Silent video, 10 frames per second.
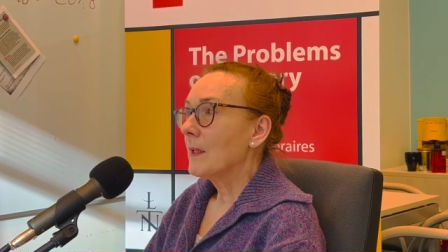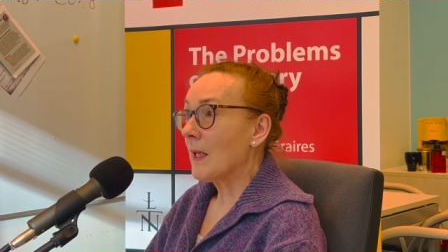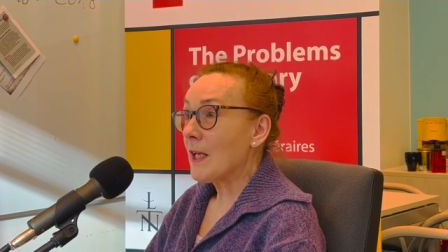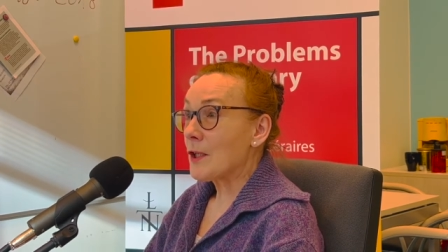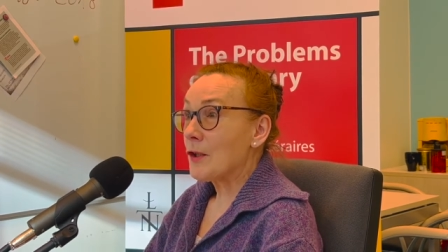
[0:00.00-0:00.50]

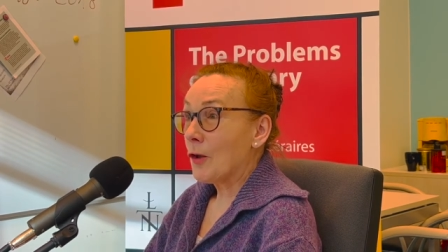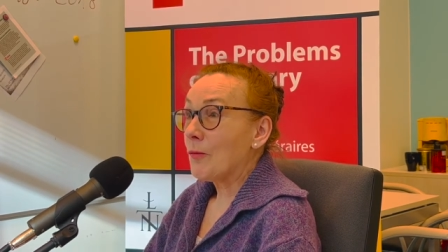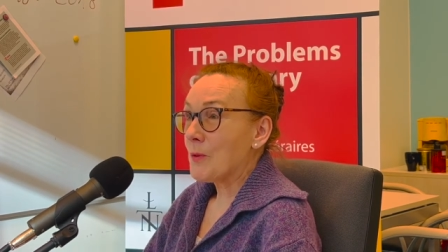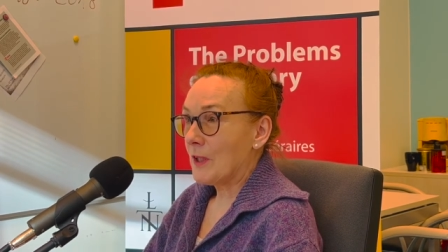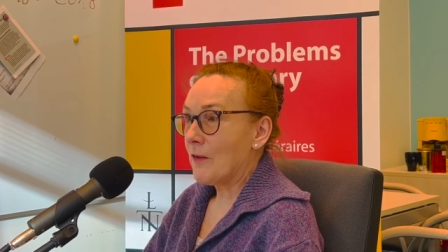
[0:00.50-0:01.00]
Też, no, no
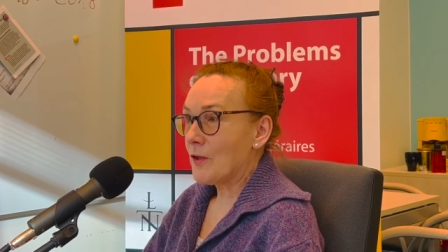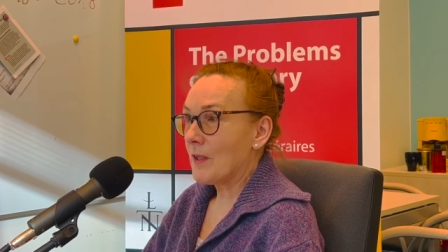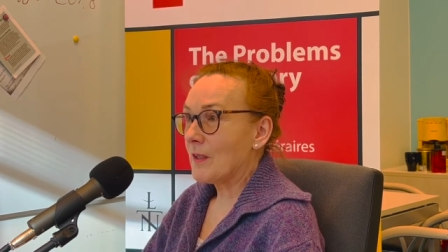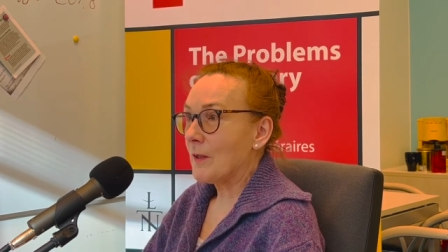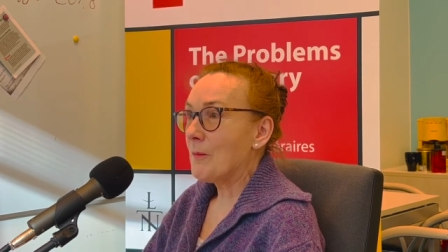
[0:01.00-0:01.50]
przede
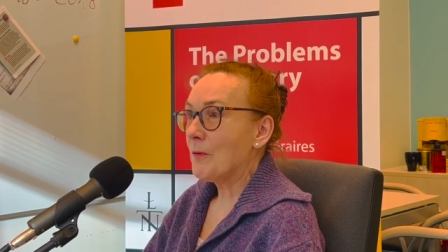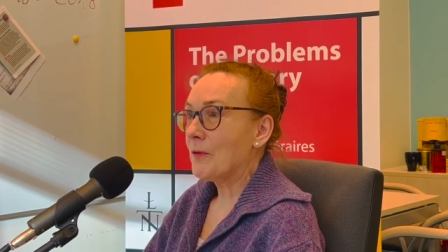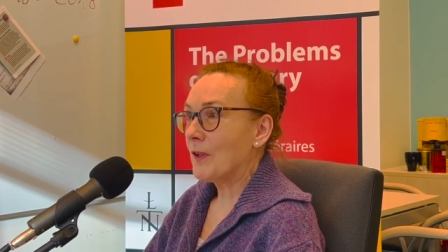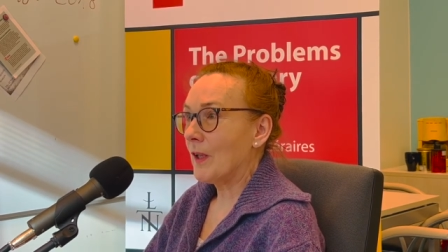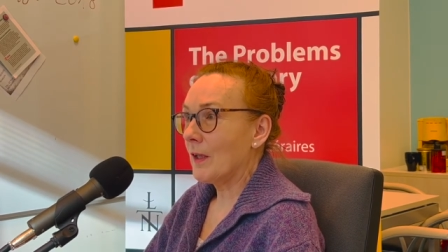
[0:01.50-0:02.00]
wszystkim w
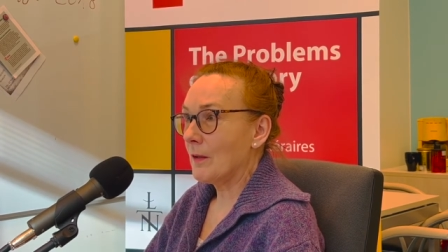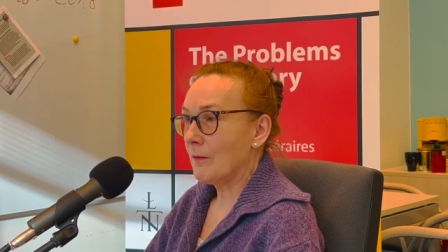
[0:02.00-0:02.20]
tej